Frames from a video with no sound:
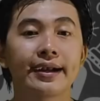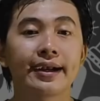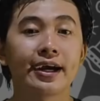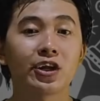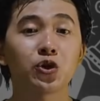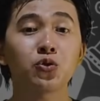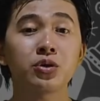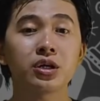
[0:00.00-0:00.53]

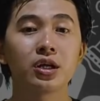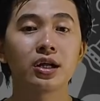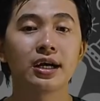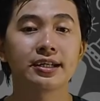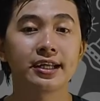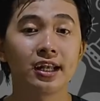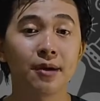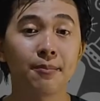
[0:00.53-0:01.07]
Katungga
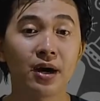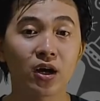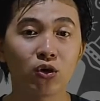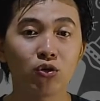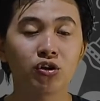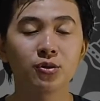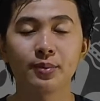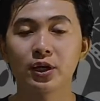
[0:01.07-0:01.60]
adalah
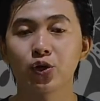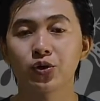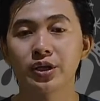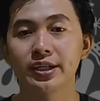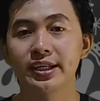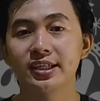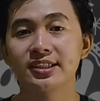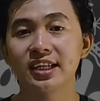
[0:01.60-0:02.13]
makhluk
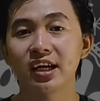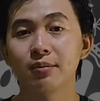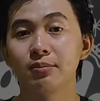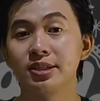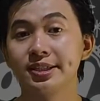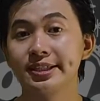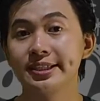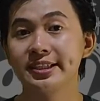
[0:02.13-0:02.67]
humanoid yang sangat
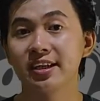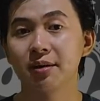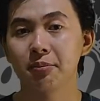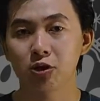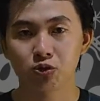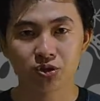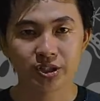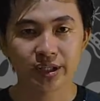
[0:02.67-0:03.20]
benci dengan
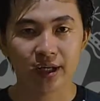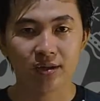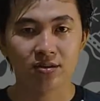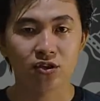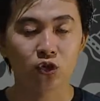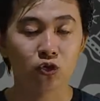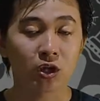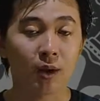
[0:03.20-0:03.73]
manusia,
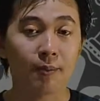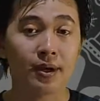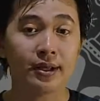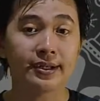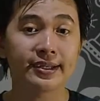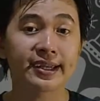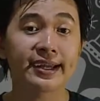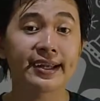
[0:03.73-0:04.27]

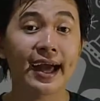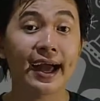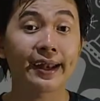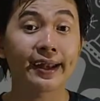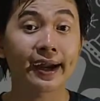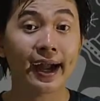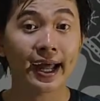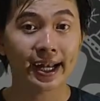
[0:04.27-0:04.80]
terutama dengan
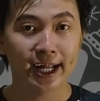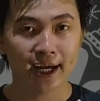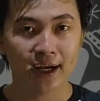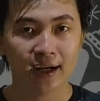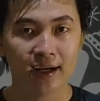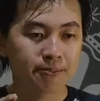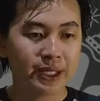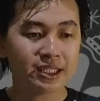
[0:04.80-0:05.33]

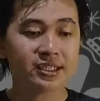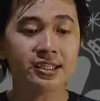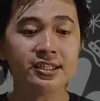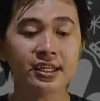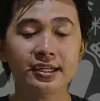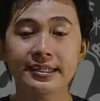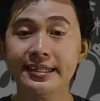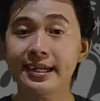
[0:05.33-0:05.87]
anak-anak.
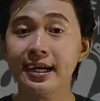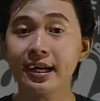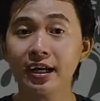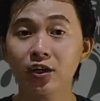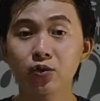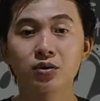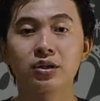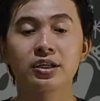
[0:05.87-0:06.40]
Biasanya ketika
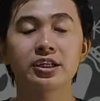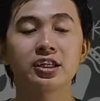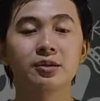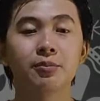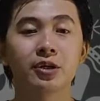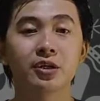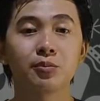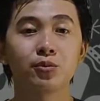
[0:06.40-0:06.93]
Katungga
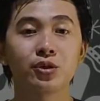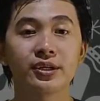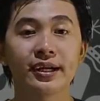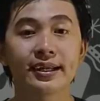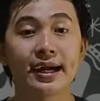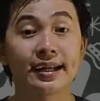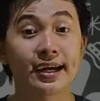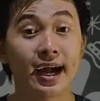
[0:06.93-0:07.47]
ini bertemu
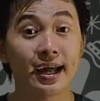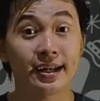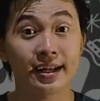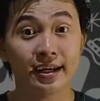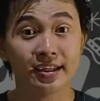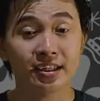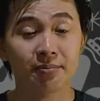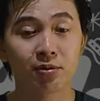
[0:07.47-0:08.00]
dengan
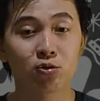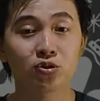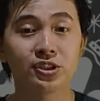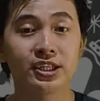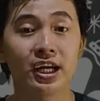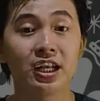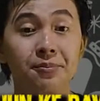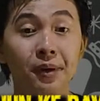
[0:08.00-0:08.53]
anak-anak yang
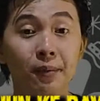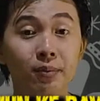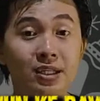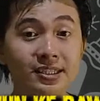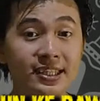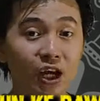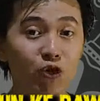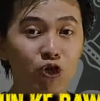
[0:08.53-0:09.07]
berusia 15
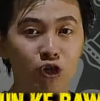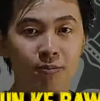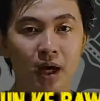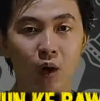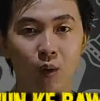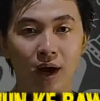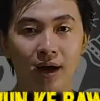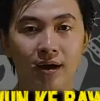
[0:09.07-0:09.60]
tahun ke
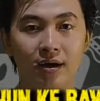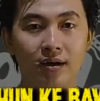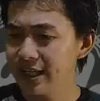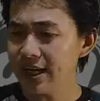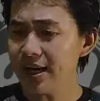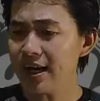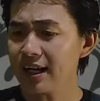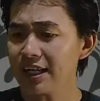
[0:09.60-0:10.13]
bawah,
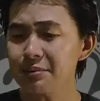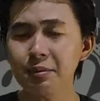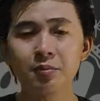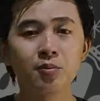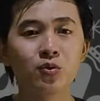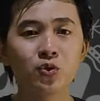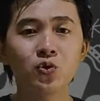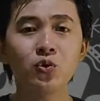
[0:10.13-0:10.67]
dia
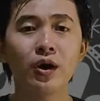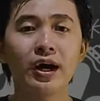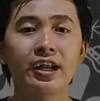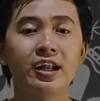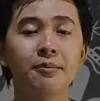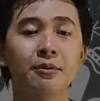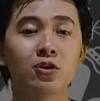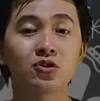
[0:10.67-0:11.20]
akan membunuh
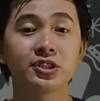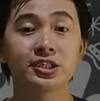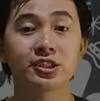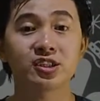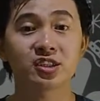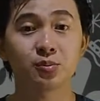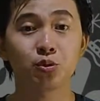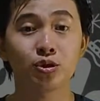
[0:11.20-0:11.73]
anak manusia
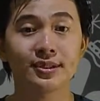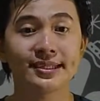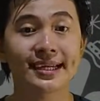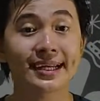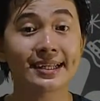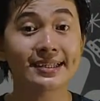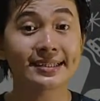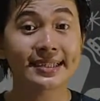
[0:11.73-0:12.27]
tersebut
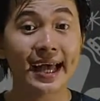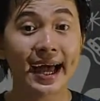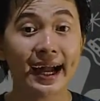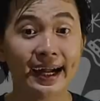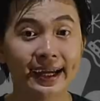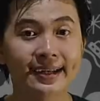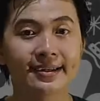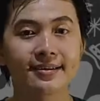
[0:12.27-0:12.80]
dengan
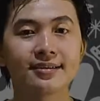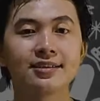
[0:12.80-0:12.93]
sangat